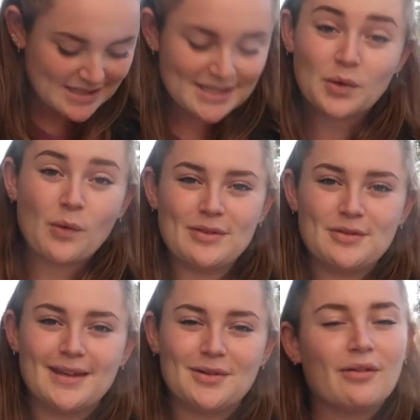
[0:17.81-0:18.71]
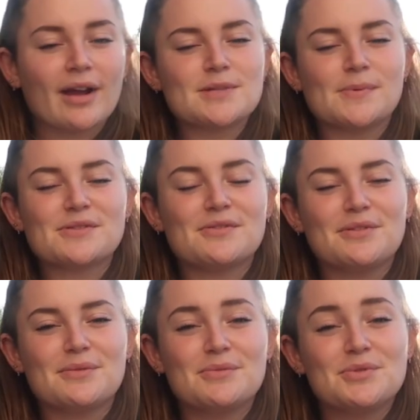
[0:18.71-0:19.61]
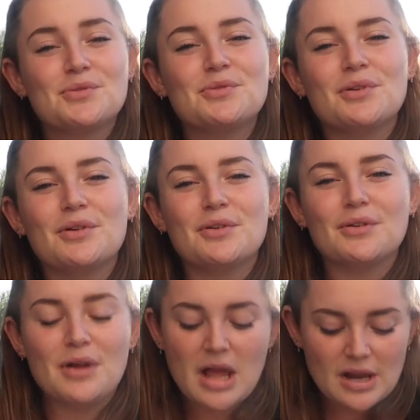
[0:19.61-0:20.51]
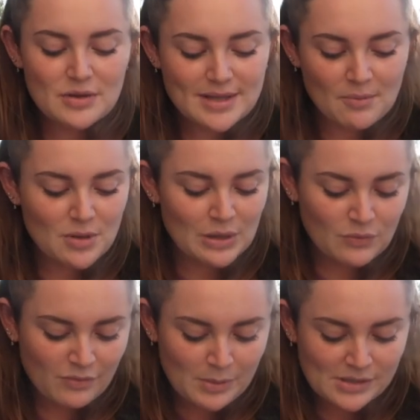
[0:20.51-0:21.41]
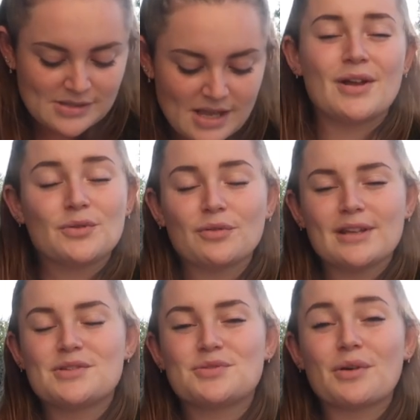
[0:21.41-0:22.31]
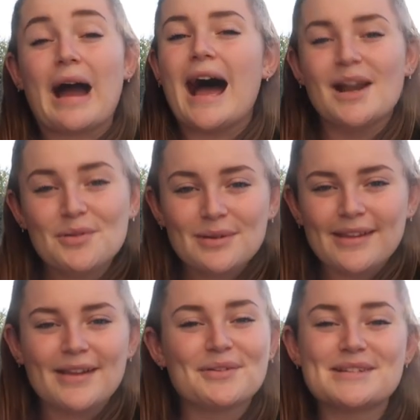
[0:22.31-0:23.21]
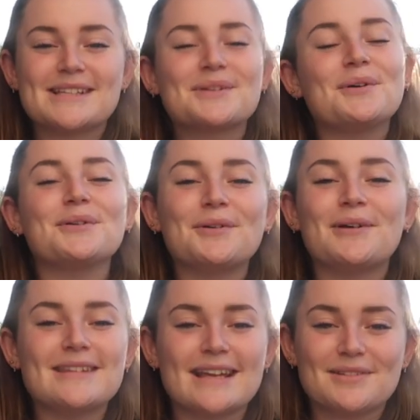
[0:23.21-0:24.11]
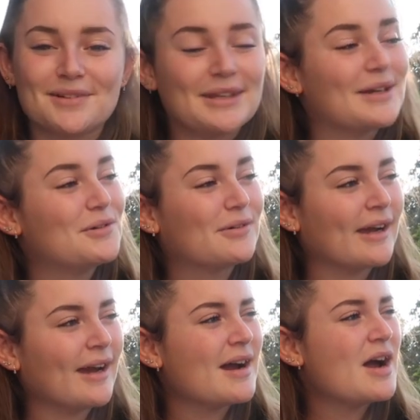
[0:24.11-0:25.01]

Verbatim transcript: J'ai trop hâte de découvrir, je pense que du coup le, thème de la box va tourner sur Halloween donc j'ai trop trop hâte de le découvrir.